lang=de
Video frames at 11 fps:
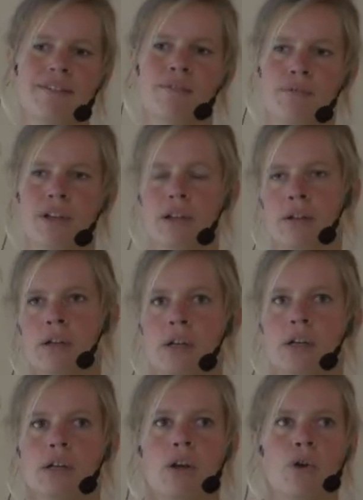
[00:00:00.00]
Das sind viele
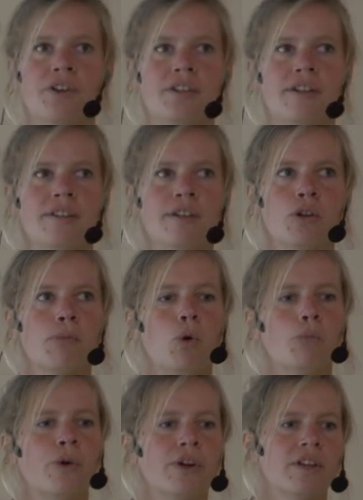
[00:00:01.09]
Leute, die sich
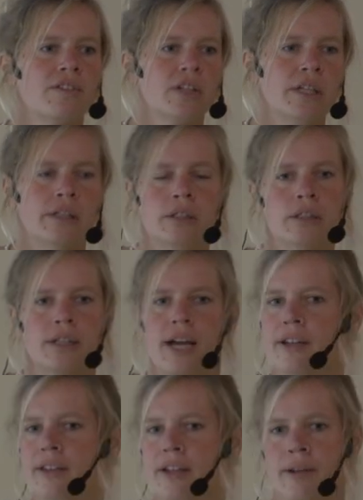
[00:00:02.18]
nochmal umorientieren
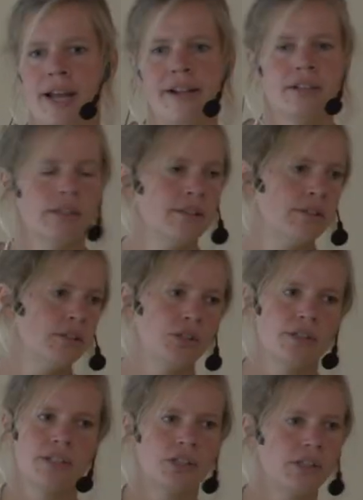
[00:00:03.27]
nach der
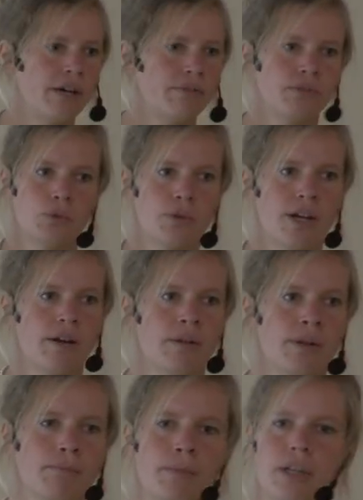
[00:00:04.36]
Elternschaft
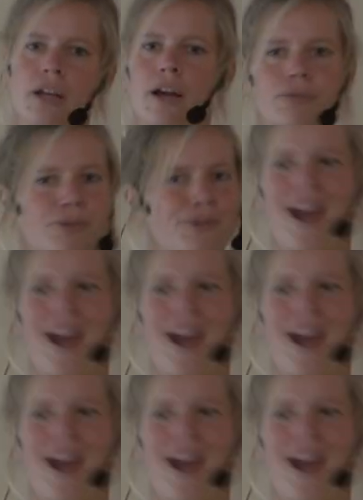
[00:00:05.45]
oder Midlife